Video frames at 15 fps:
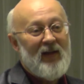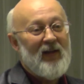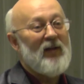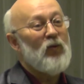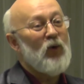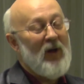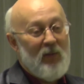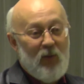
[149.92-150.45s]
э,
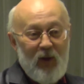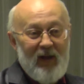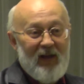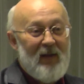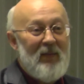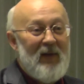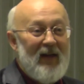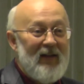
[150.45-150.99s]

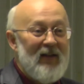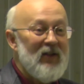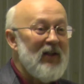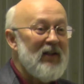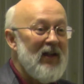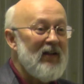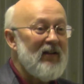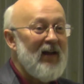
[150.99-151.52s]
мукомольная мельницы
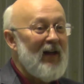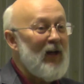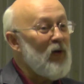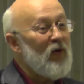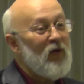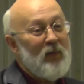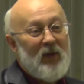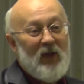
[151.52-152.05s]
и так далее.
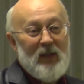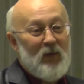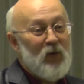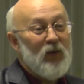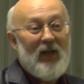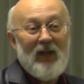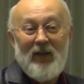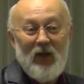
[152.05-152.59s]
Он, в принципе,
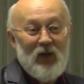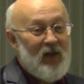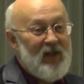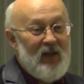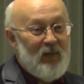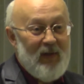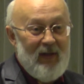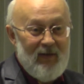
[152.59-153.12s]
сюда даже и
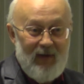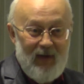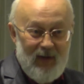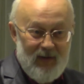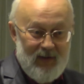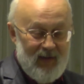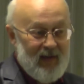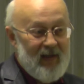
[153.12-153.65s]
не
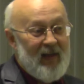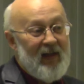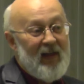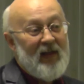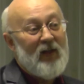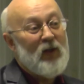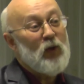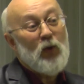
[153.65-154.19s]
появлялся.
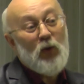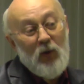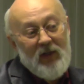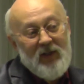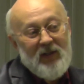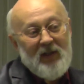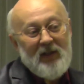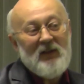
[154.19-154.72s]
С другой
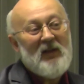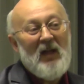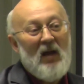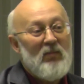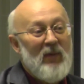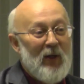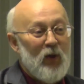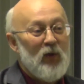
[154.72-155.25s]
стороны,
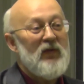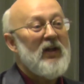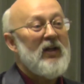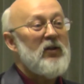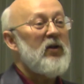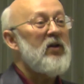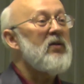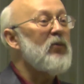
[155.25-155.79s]
наоборот, в
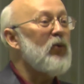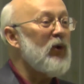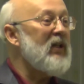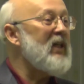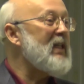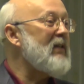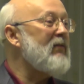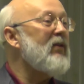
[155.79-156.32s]

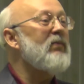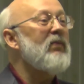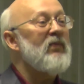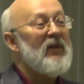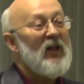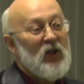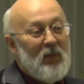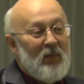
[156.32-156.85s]
Екатеринбурге, если вы
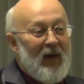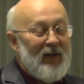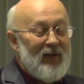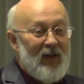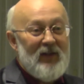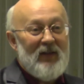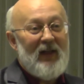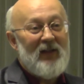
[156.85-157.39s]
даже по
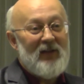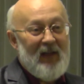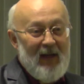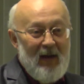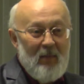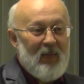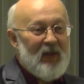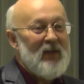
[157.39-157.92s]
адрес
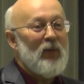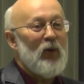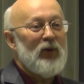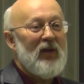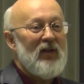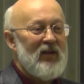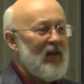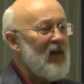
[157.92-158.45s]
календарям
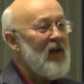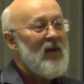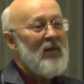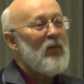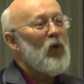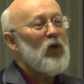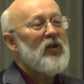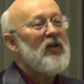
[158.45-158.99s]
посмотрите,
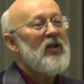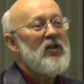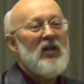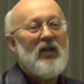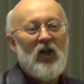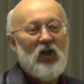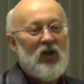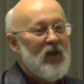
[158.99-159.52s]
можно найти
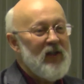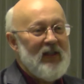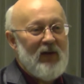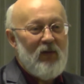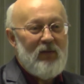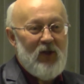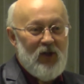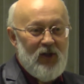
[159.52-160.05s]

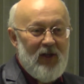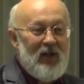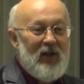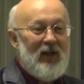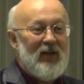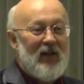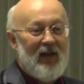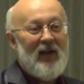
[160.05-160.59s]
Каширского,
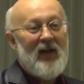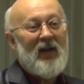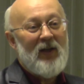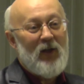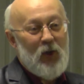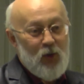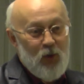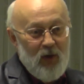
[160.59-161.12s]
Мещанина,
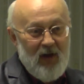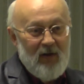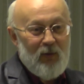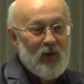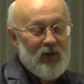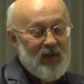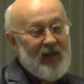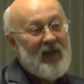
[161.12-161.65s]
еще
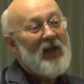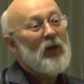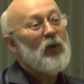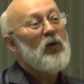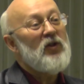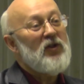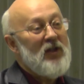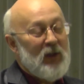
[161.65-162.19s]
кого-то. То
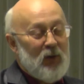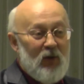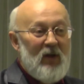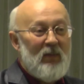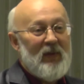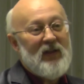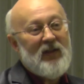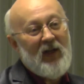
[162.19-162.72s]
есть те, кто
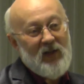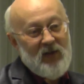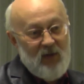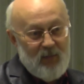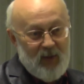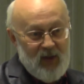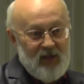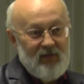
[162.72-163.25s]
непосредственно
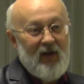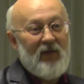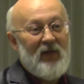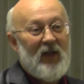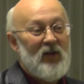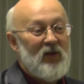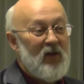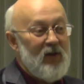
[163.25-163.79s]
проживал в
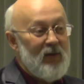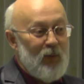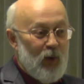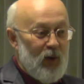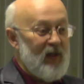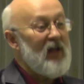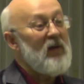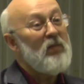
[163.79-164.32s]

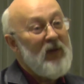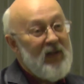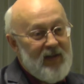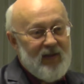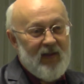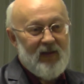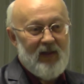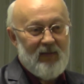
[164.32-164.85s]
Екатеринбурге и
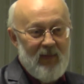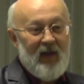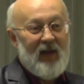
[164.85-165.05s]
бизнесом